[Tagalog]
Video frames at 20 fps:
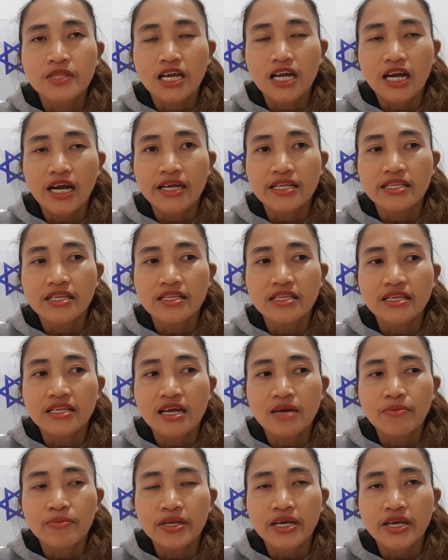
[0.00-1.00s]
kahit hindi
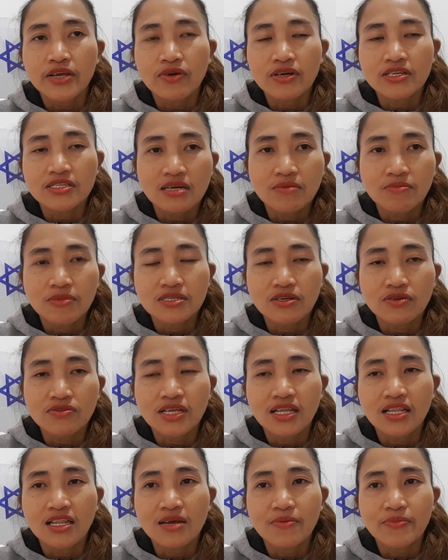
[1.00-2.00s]
namin kayo kasama sa
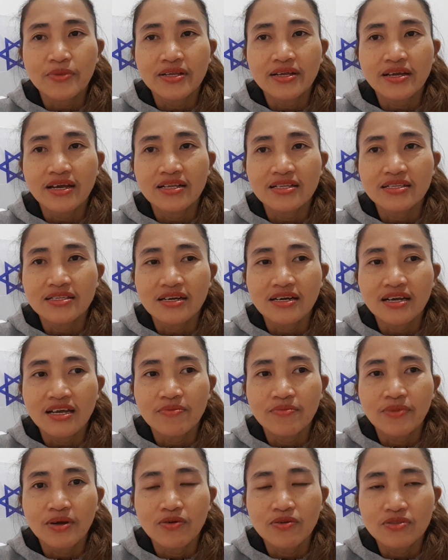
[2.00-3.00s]
hotel namin, kahit
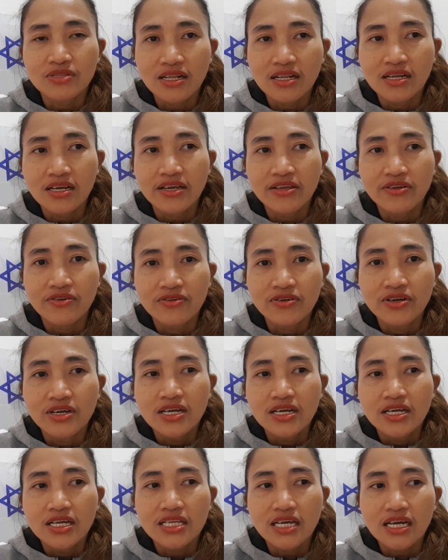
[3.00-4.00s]
taga-ibang hotel kayo,
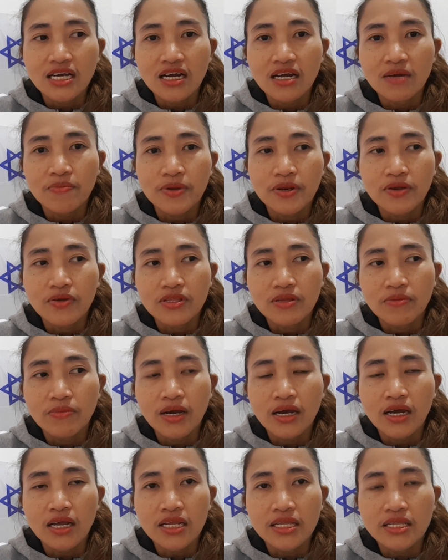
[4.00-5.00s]
nakaka-proud na
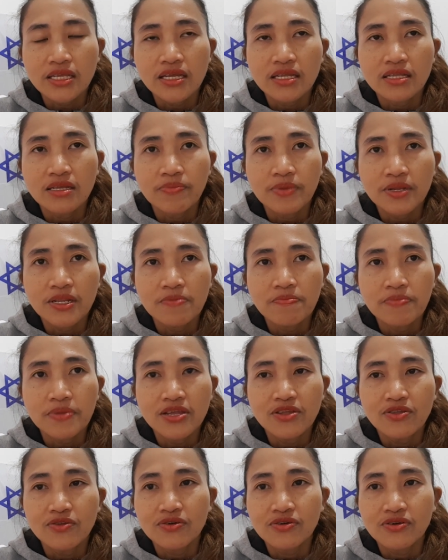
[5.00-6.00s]
makarinig na
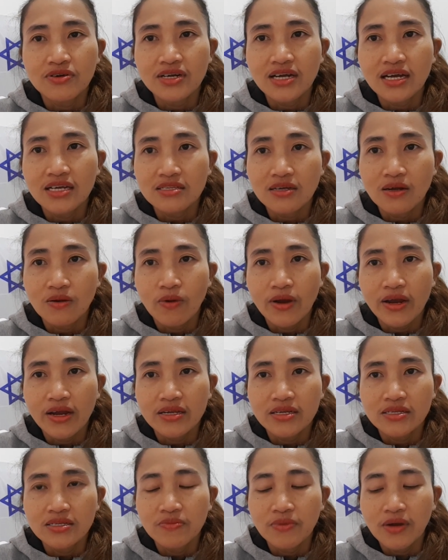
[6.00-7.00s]
Pilipino got
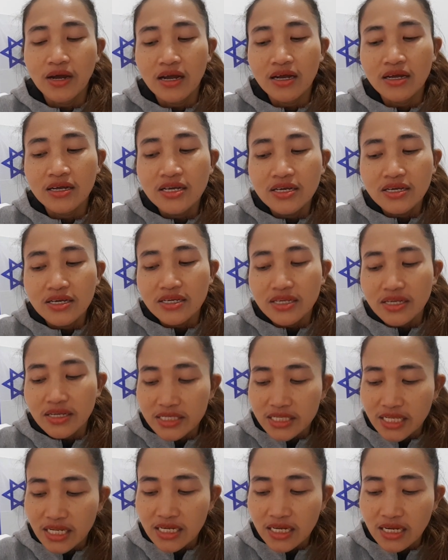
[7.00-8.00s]
award, di ba?
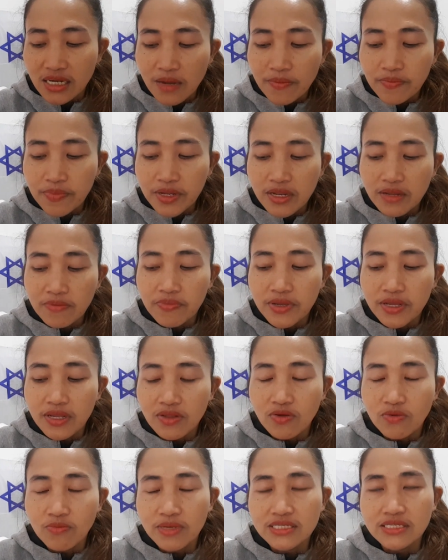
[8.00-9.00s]
Talagang ang
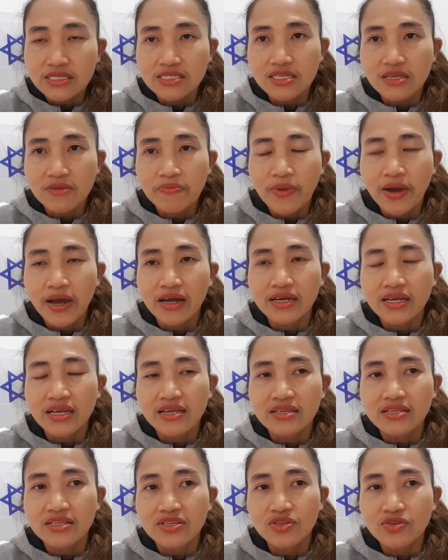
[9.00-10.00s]
Pilipino masisipag
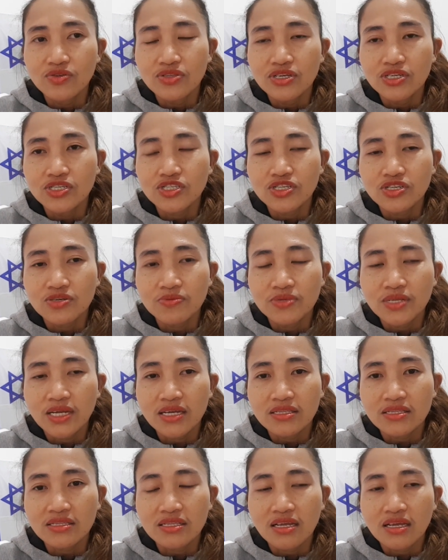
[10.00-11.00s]
and you deserve
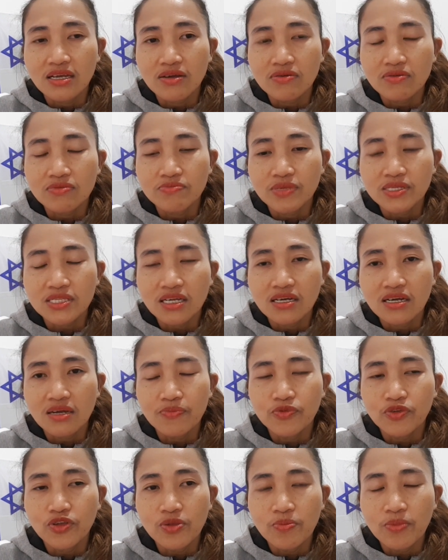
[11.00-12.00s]
that na
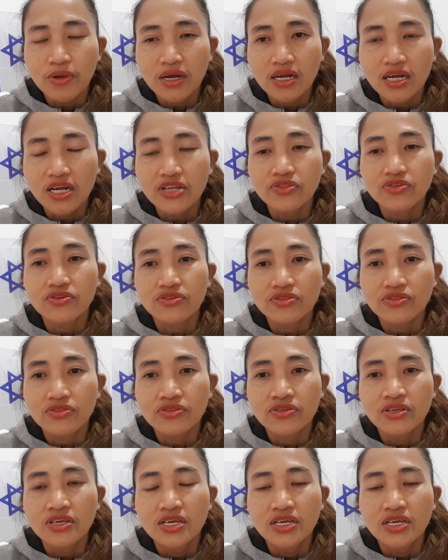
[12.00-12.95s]
matanggap niyo yung mga ganon.